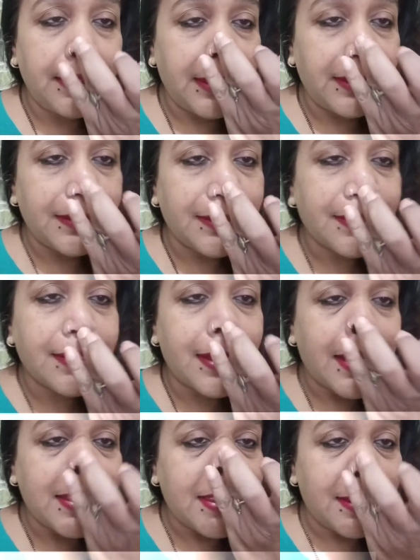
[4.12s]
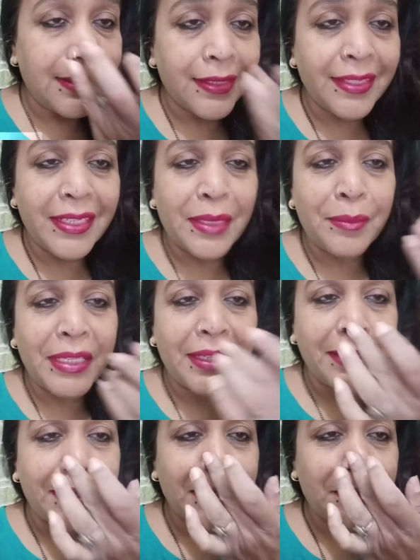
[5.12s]
ये ना काजल लग गया
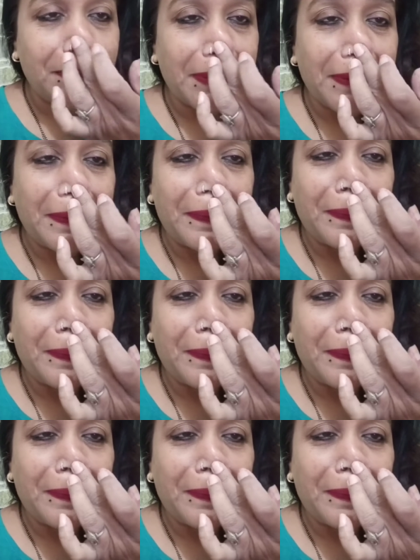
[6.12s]
मेरे नाक पे